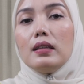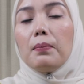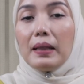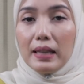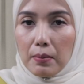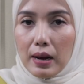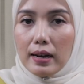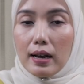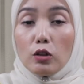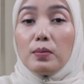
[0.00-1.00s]
tempat dia
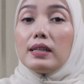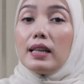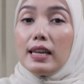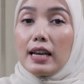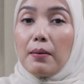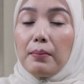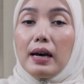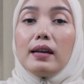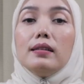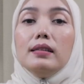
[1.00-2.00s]
berada atau misalnya di
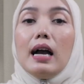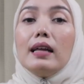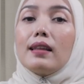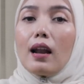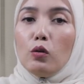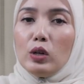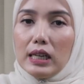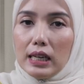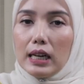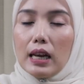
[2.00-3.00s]
kamar jangan terlalu
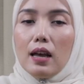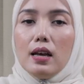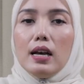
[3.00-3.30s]
dingin.